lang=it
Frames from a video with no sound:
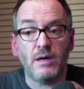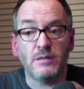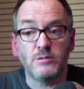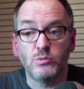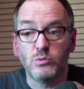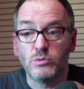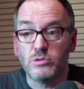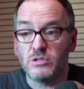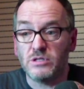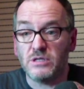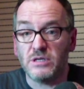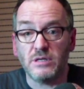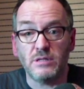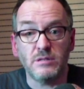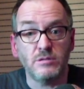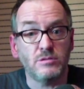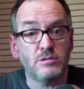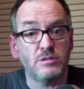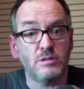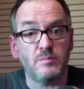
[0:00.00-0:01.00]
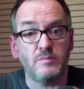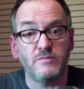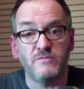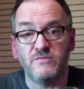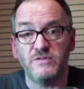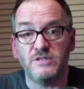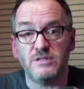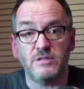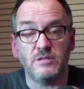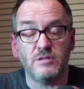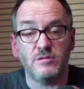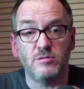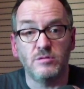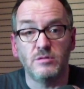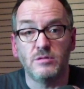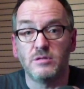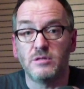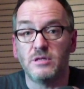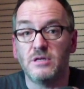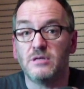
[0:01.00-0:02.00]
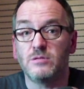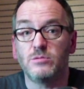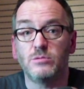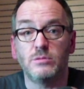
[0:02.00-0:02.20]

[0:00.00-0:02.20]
a tutti i nostri visitatori,